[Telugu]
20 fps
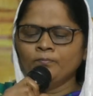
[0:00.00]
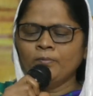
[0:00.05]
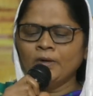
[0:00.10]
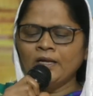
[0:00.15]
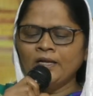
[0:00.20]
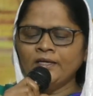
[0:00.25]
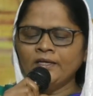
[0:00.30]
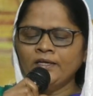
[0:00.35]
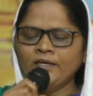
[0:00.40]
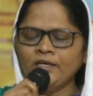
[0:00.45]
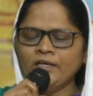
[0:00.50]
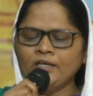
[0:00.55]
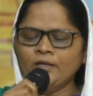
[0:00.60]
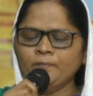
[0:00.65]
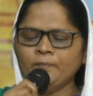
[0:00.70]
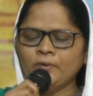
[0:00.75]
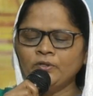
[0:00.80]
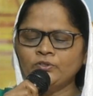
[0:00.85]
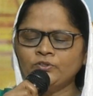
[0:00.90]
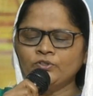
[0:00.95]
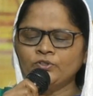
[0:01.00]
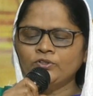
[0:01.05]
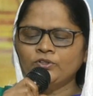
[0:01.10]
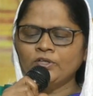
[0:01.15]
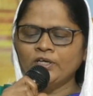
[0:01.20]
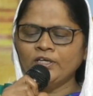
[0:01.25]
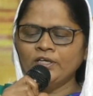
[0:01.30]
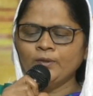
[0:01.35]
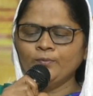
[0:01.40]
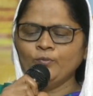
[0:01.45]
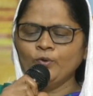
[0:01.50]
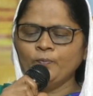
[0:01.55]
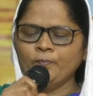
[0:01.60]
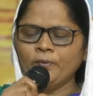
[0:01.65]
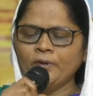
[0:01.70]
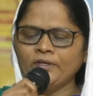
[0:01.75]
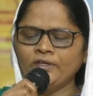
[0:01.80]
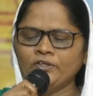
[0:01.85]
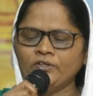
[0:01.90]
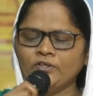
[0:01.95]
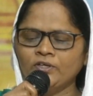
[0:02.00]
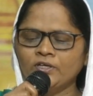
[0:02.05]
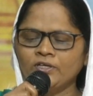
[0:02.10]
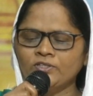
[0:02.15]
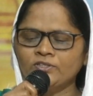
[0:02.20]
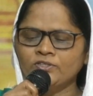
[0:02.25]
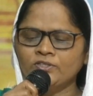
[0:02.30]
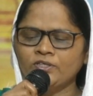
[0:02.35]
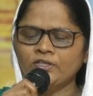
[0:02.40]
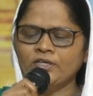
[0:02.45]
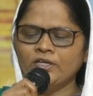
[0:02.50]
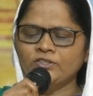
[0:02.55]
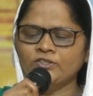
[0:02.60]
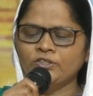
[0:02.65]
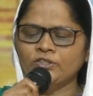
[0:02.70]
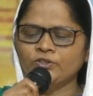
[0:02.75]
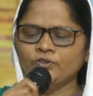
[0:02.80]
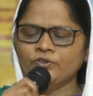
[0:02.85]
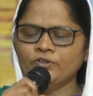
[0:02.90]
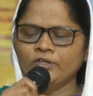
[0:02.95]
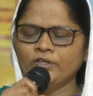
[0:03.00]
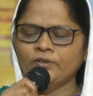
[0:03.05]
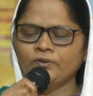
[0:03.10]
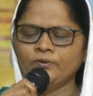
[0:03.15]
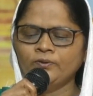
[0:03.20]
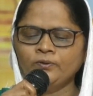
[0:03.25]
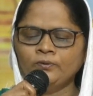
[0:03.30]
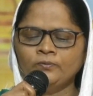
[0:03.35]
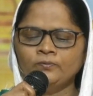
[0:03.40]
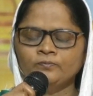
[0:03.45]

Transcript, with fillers: బలహీనపరచు దయ్యము పట్టిన ఒక స్త్రీ అచ్చట ఉండెను